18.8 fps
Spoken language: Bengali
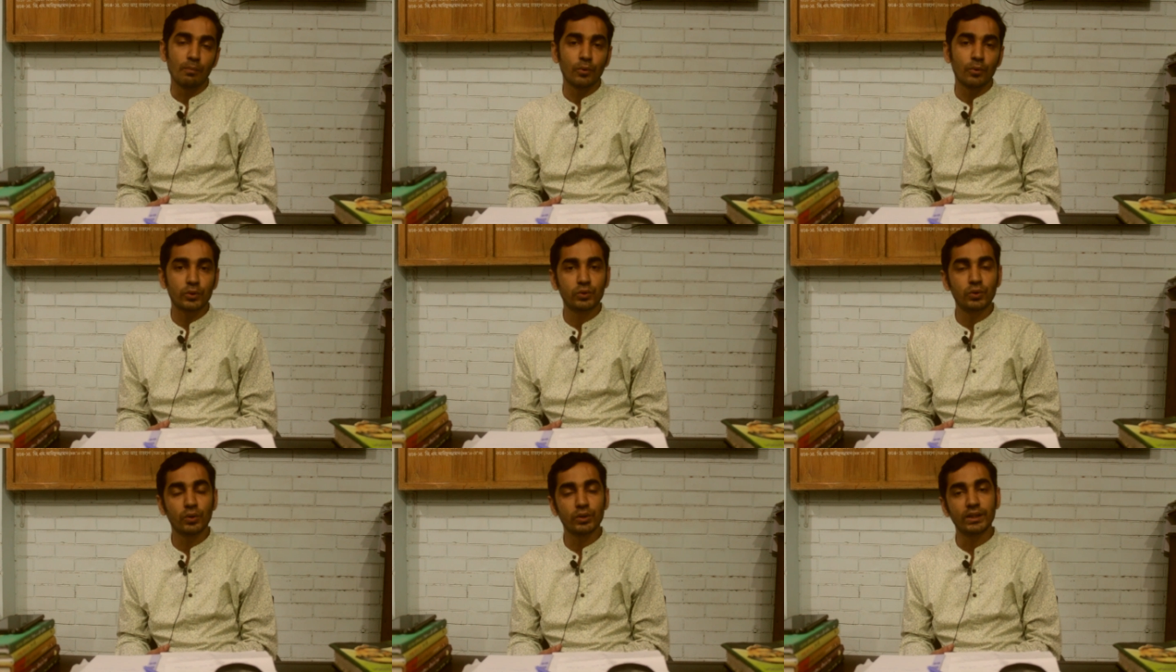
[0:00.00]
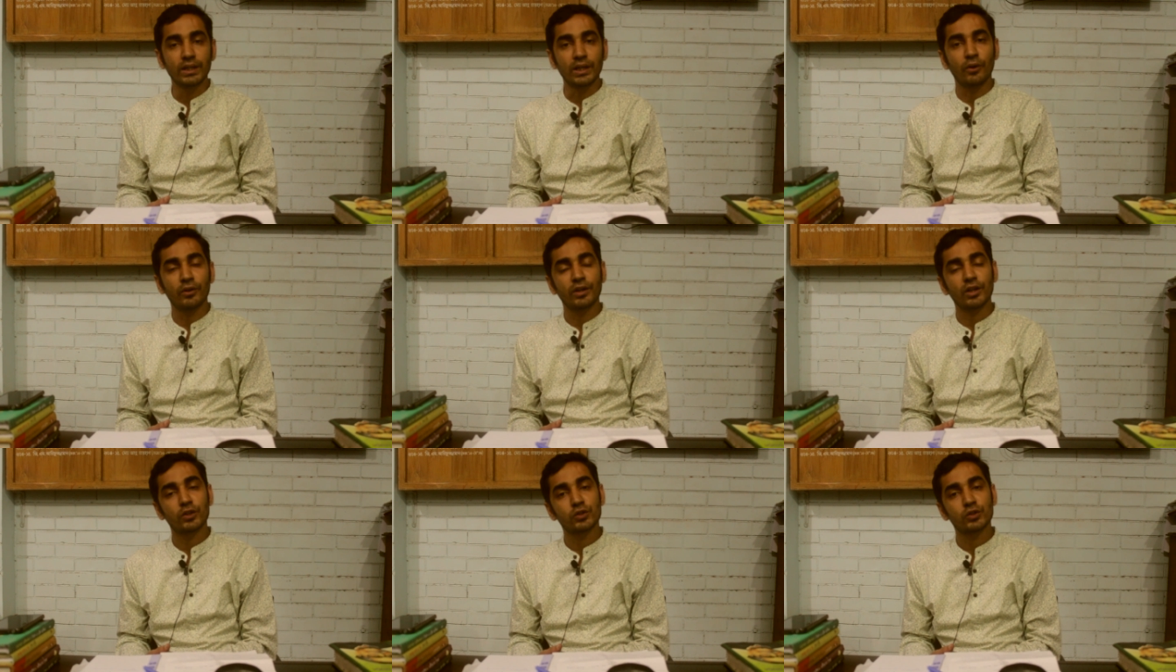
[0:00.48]
মধ্য দিয়ে
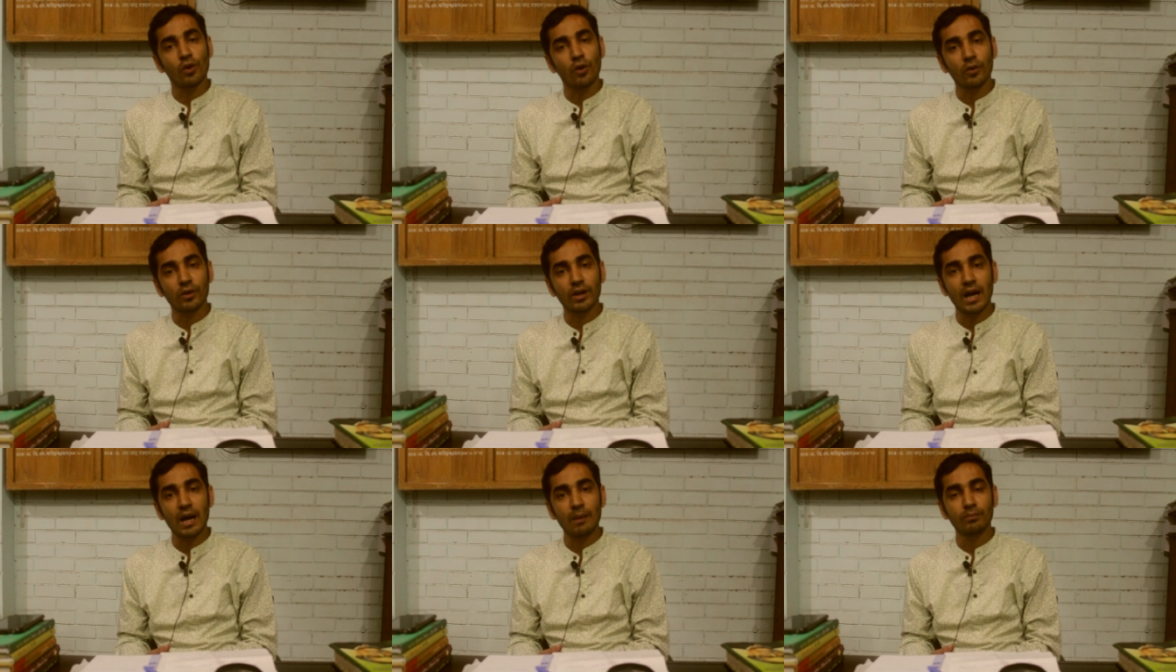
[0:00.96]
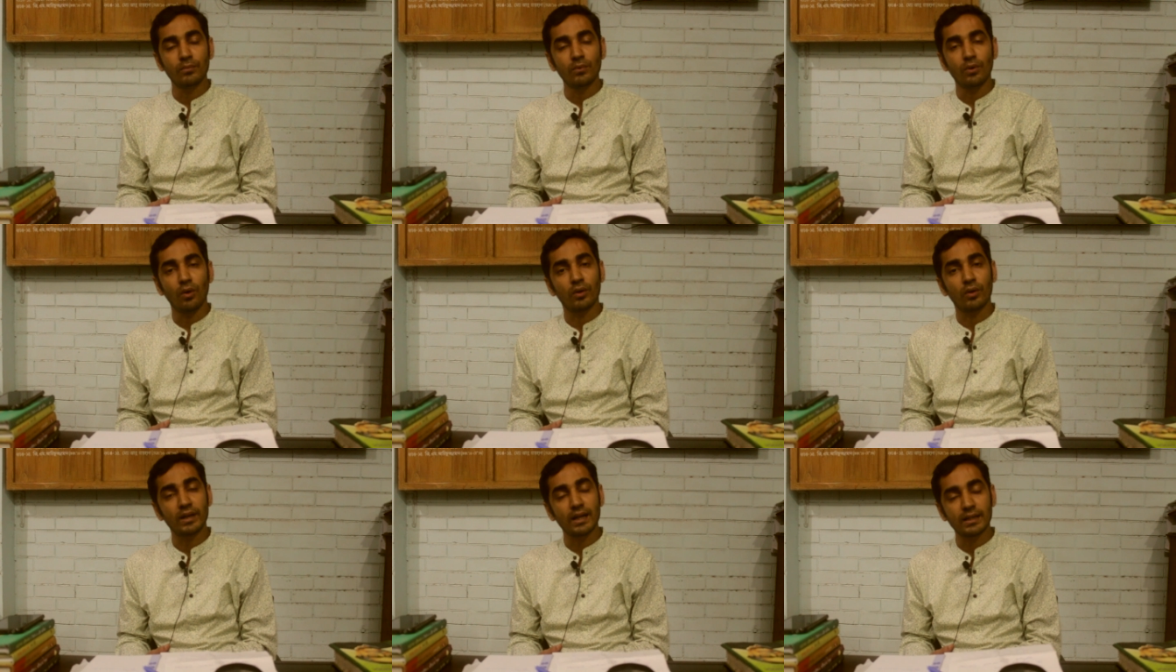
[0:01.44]
অনেক সংগ্রাম
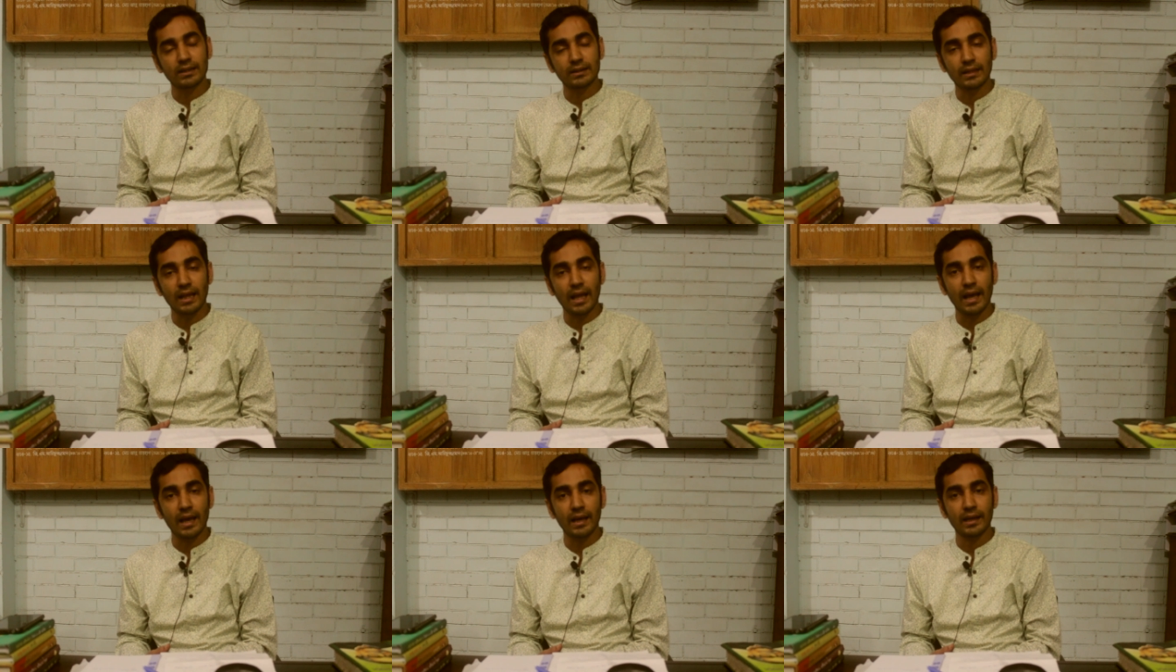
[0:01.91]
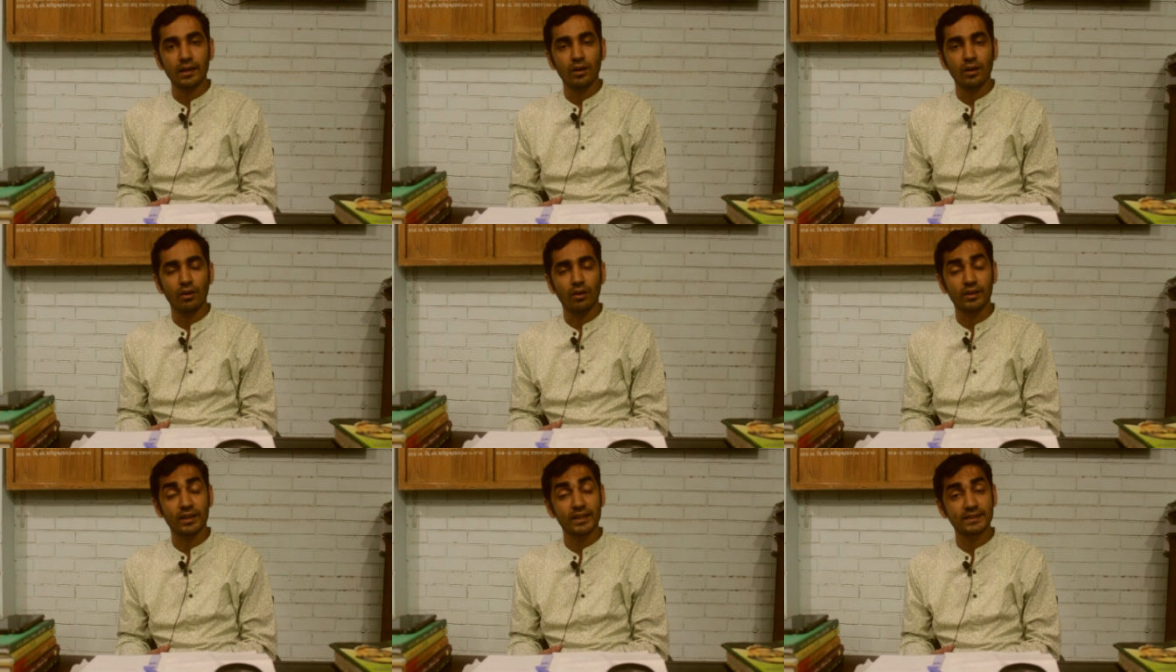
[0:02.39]
অনেক ত্যাগ
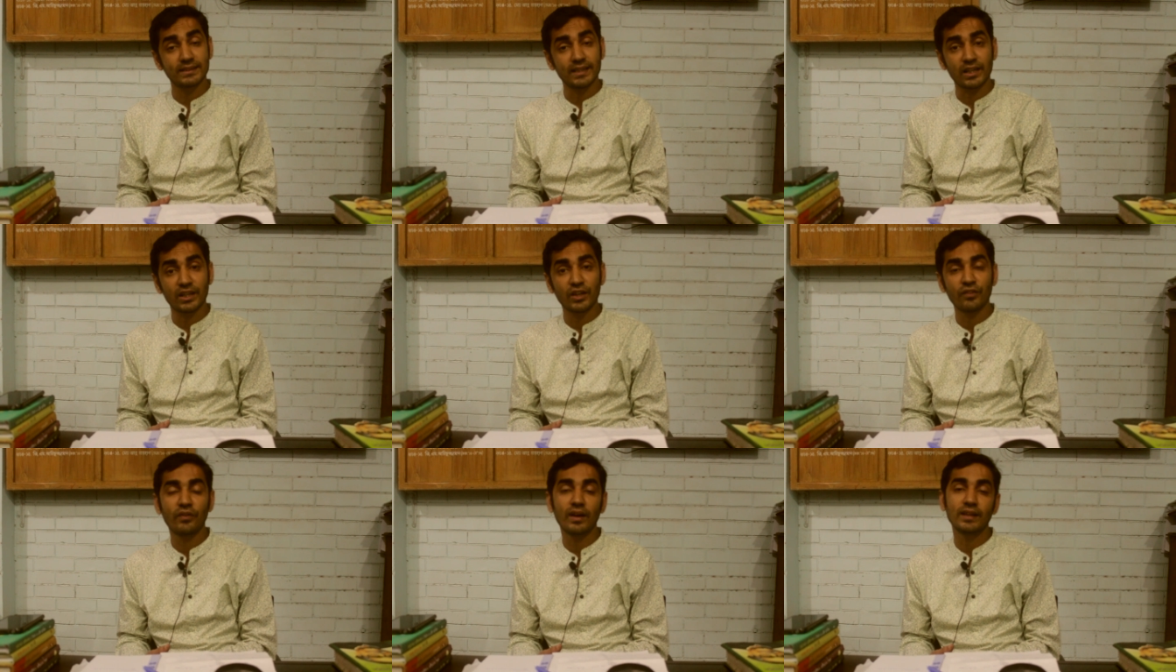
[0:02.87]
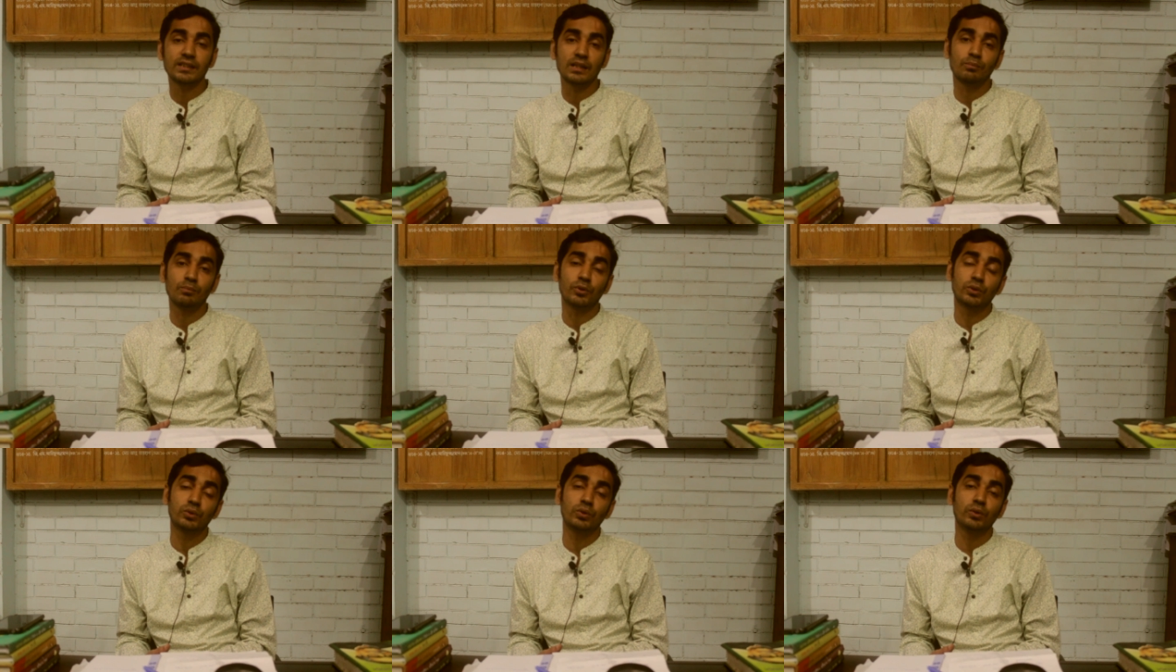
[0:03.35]
অনেক
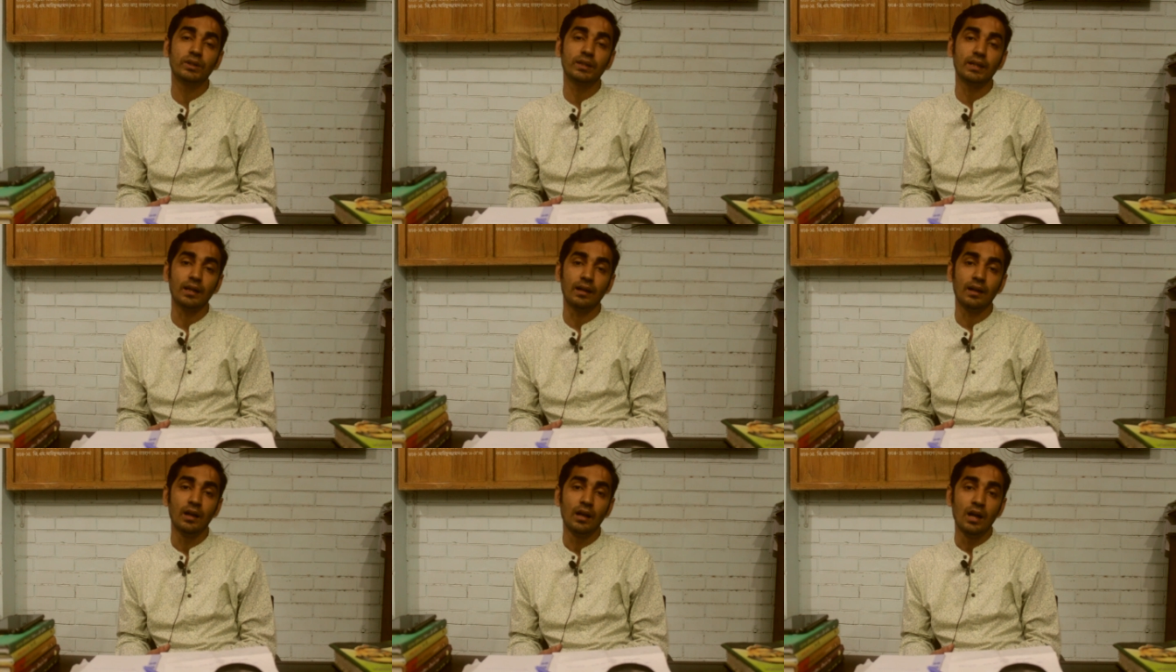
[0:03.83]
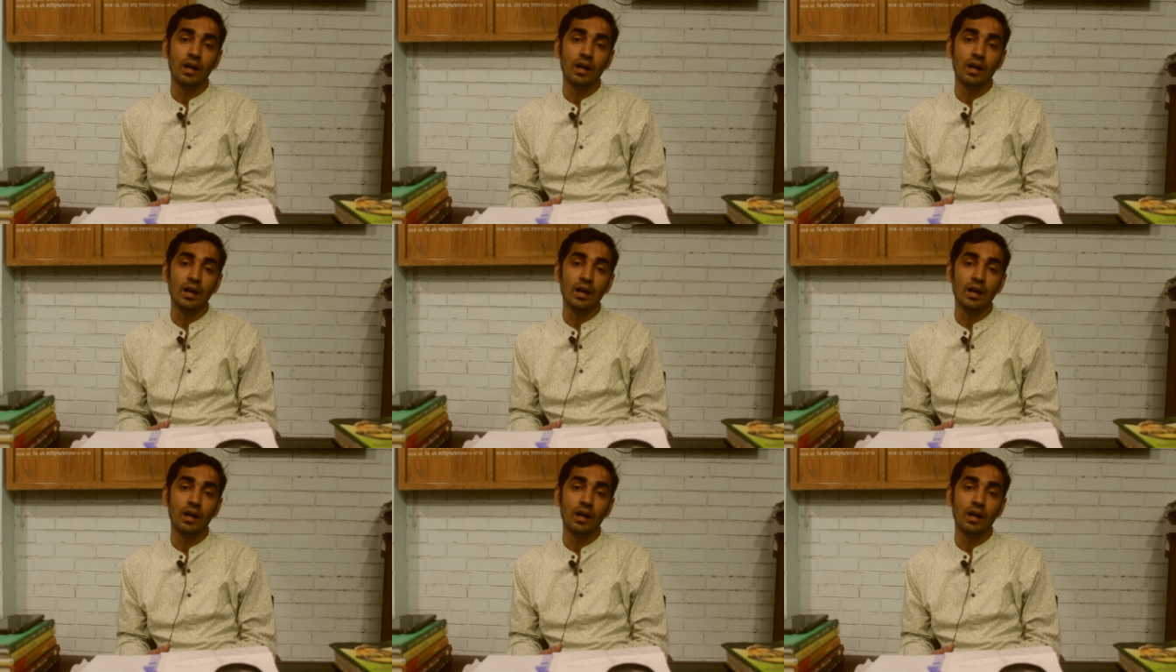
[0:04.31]
স্যাক্রিফাইসের মধ্য দিয়ে